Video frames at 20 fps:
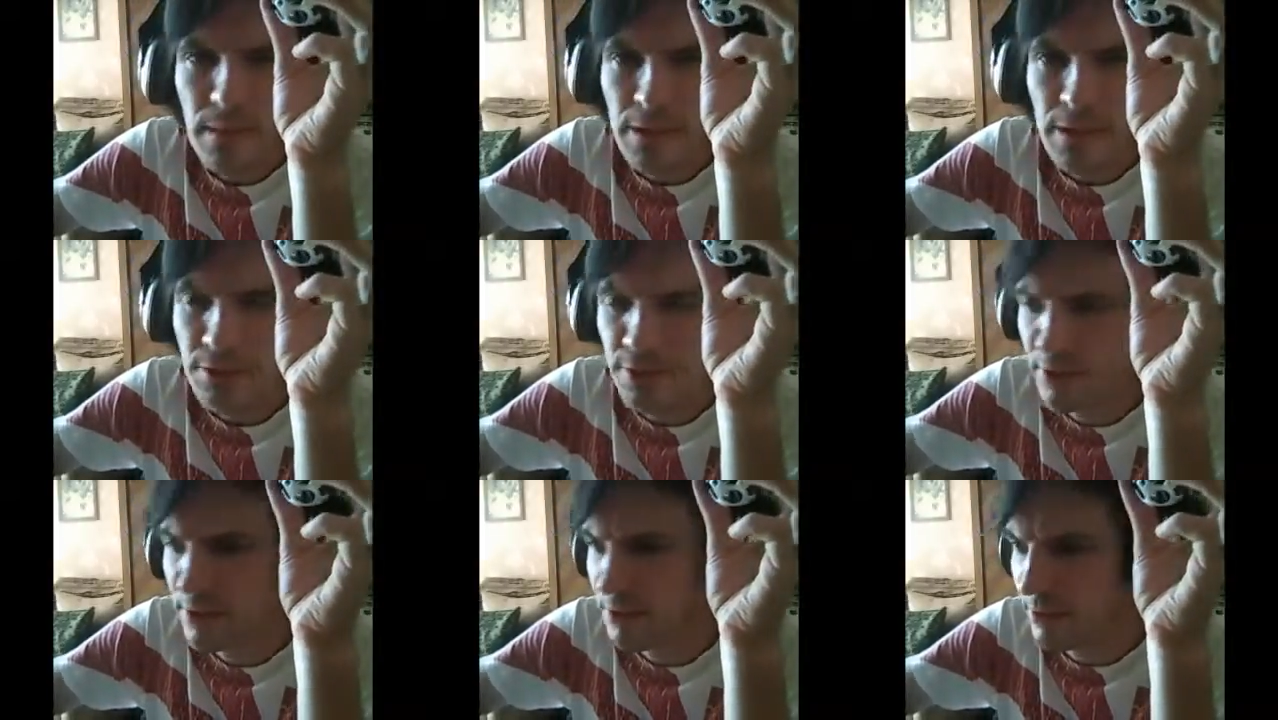
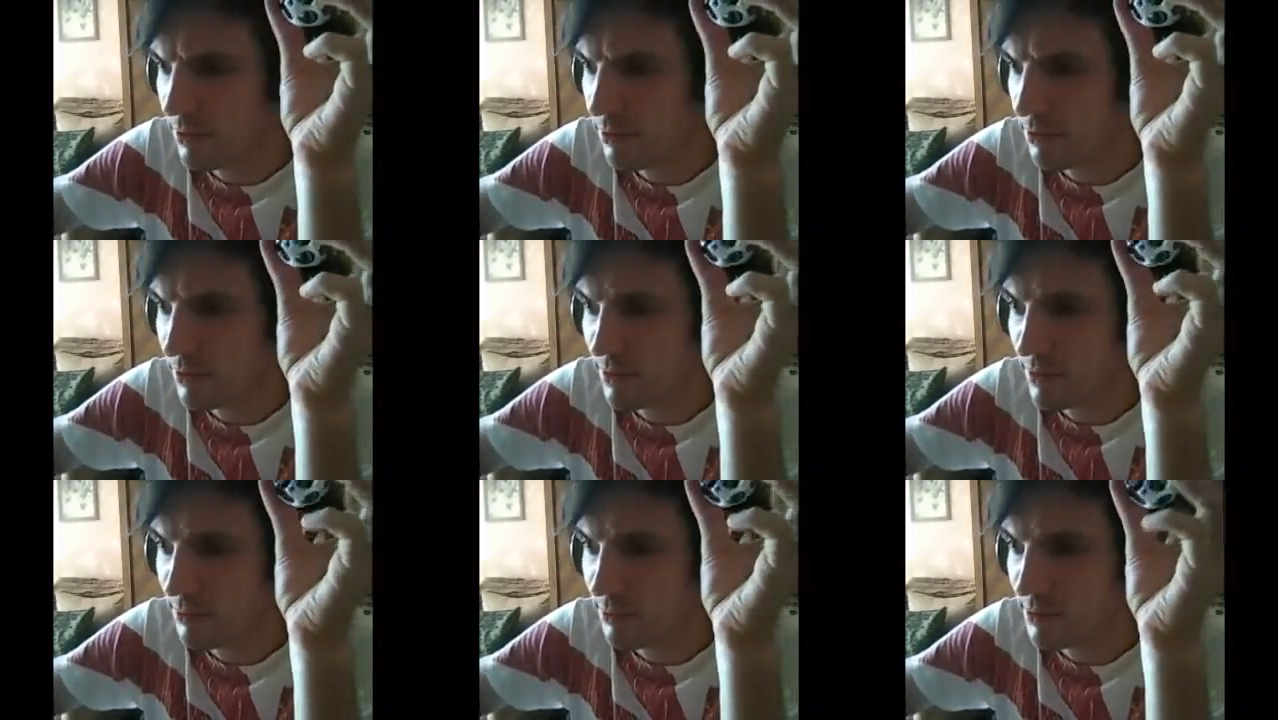Женя
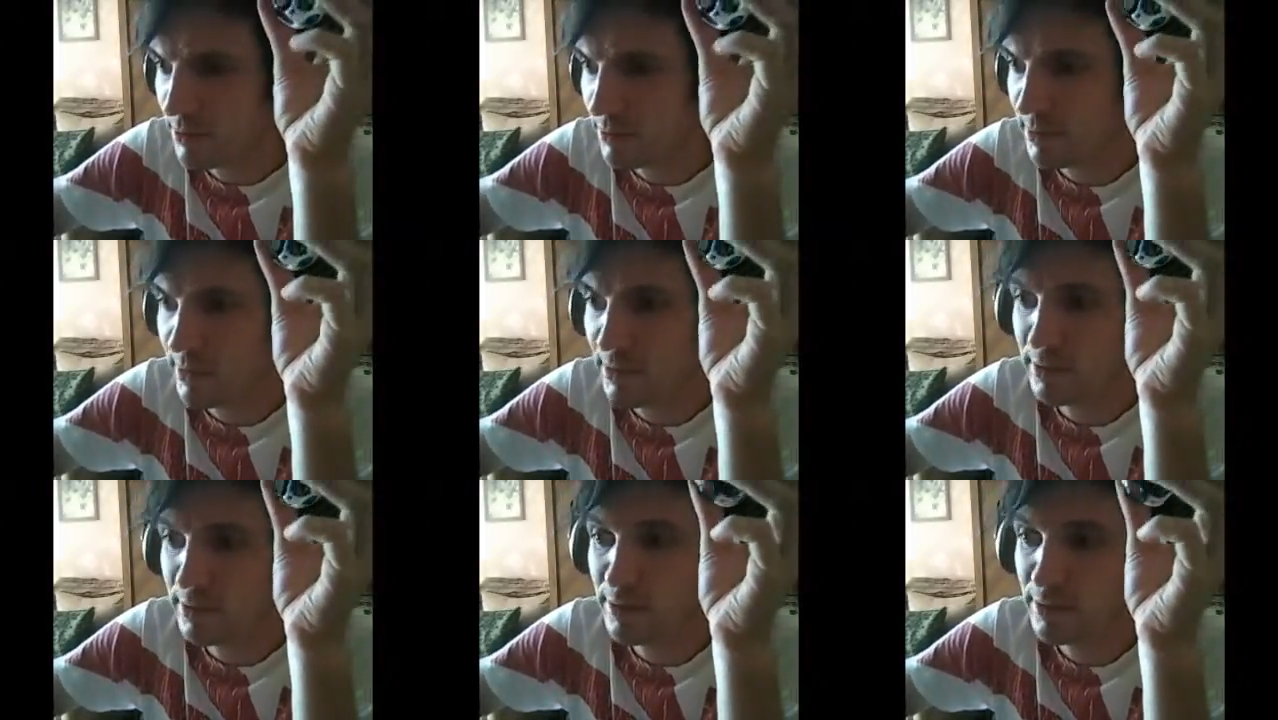грустно
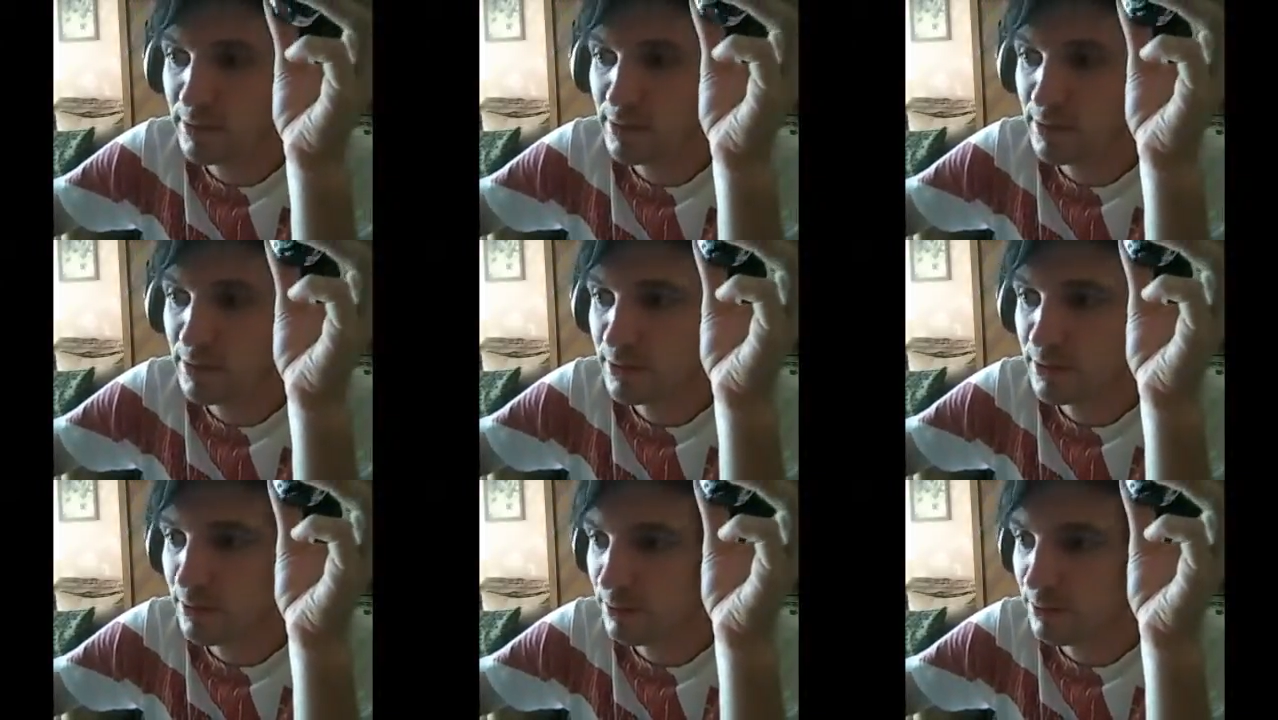посмотрела на
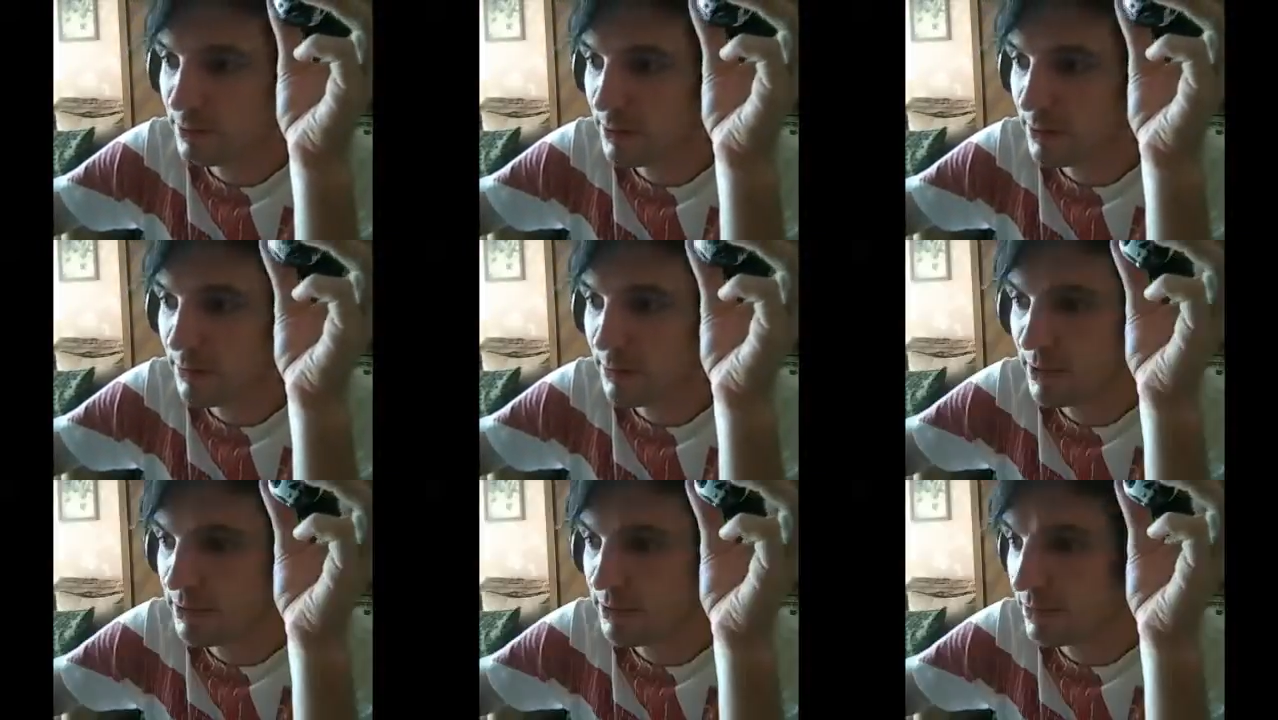сестру и на
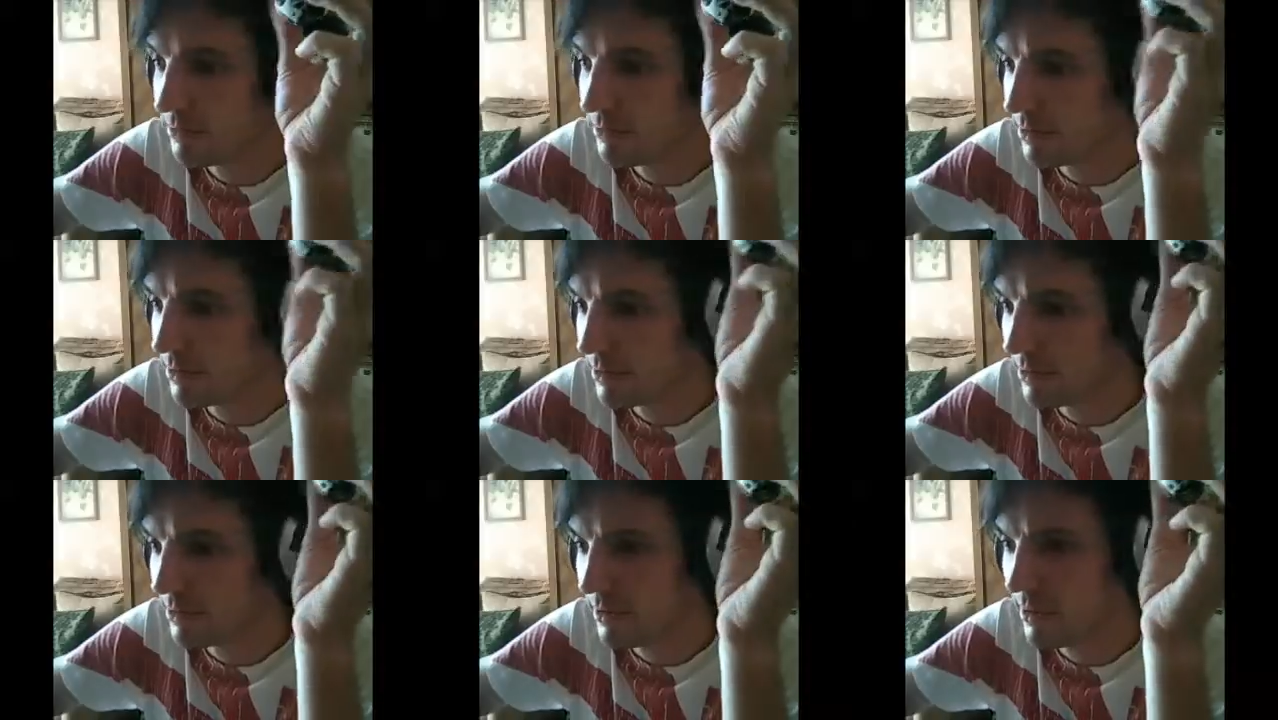мать и
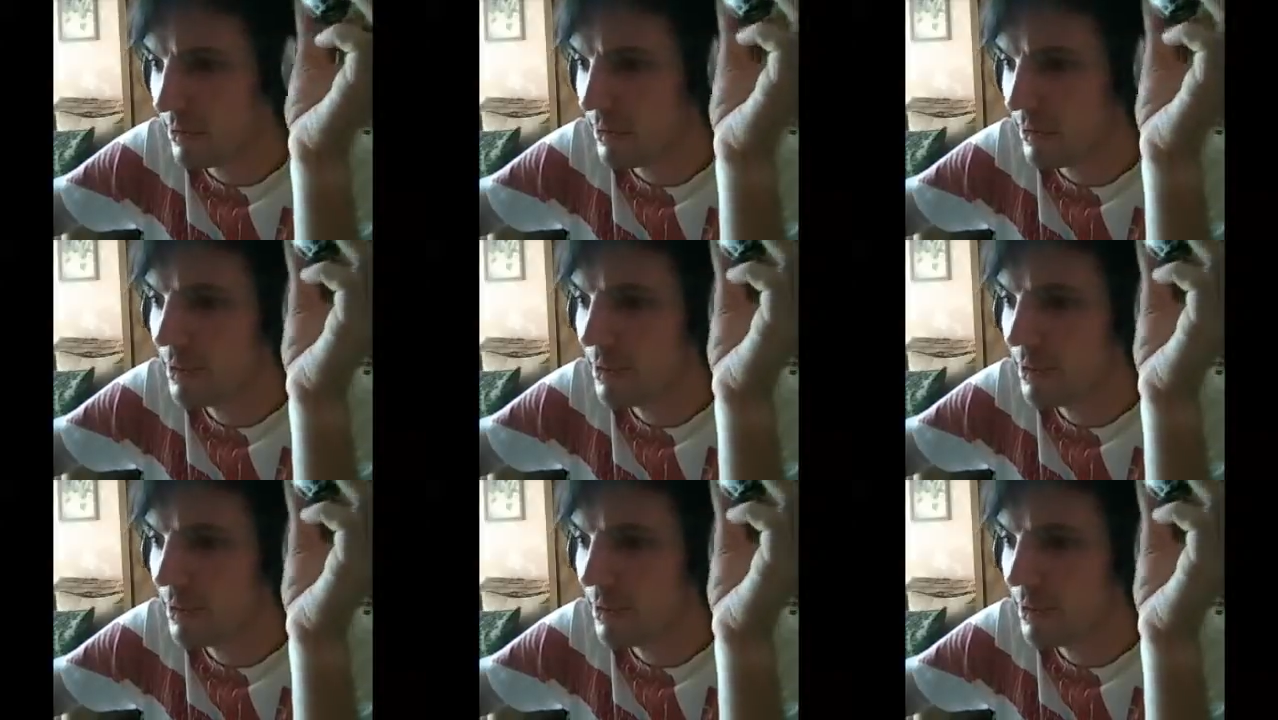вышла.